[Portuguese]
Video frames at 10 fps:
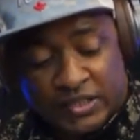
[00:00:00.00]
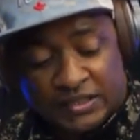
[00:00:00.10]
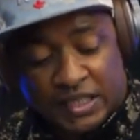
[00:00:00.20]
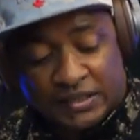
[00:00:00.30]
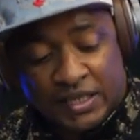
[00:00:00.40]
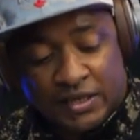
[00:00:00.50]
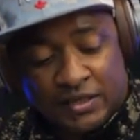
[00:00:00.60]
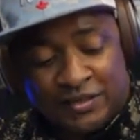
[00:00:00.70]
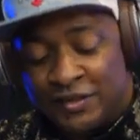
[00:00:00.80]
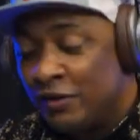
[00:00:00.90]
dessa
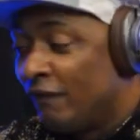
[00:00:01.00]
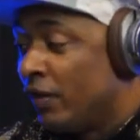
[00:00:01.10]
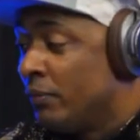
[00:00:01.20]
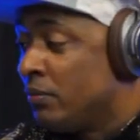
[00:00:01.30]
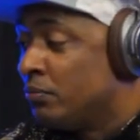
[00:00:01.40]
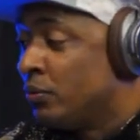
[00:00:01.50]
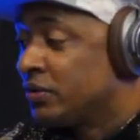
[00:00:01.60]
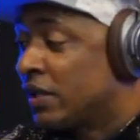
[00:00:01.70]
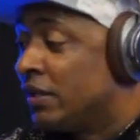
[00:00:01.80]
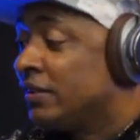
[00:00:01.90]
terra, vamos em
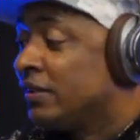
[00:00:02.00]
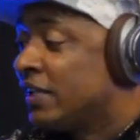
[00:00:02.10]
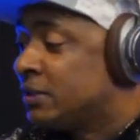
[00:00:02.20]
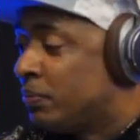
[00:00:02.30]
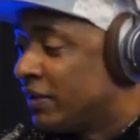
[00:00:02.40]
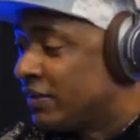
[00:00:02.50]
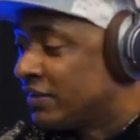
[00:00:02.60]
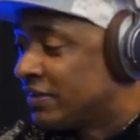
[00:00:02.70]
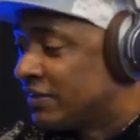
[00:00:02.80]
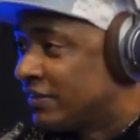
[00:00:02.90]
busca da esperança.